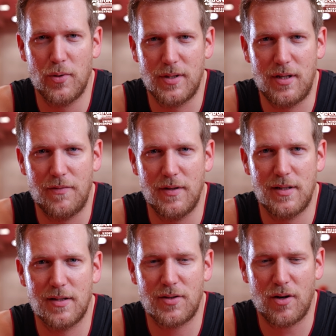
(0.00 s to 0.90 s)
positiv
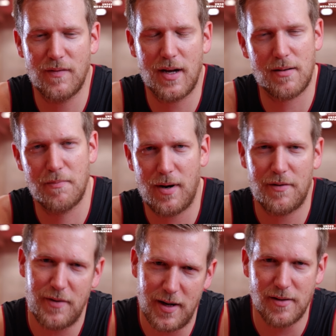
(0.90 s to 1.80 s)
in die Saison. Wir hatten ein
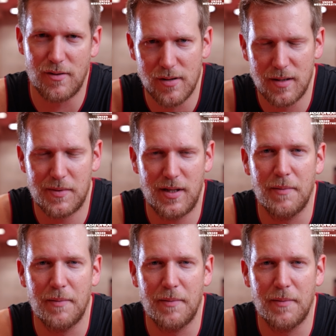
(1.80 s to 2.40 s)
paar Veränderungen im